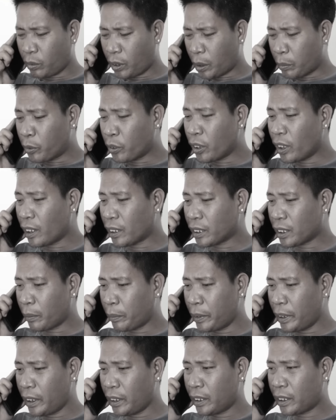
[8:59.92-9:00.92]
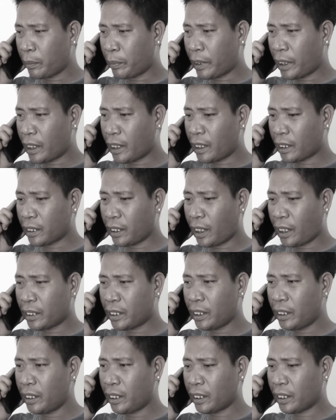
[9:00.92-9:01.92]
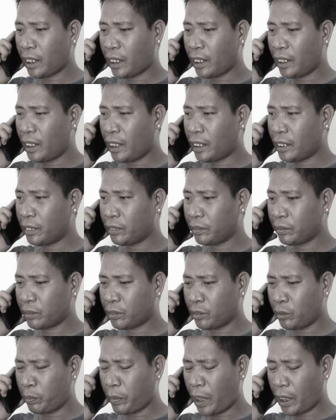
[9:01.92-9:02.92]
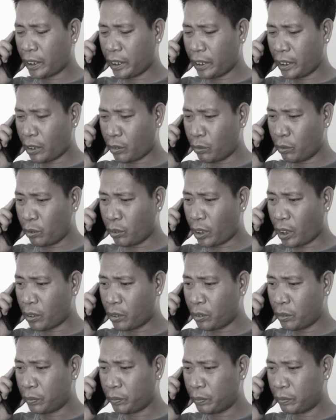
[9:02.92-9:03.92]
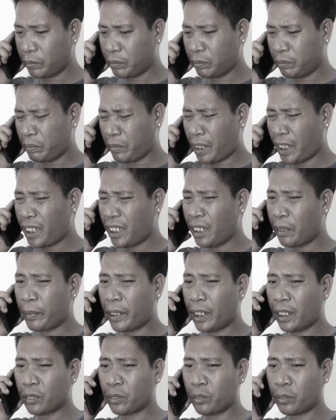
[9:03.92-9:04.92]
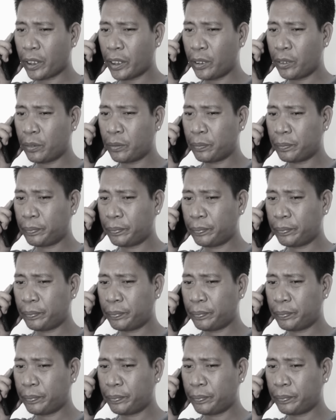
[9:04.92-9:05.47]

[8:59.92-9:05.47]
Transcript: Huwag mo na lang sabihin sa mga anak natin ang dahilan kung bakit nakulong ako. Mahal na mahal ko kayo.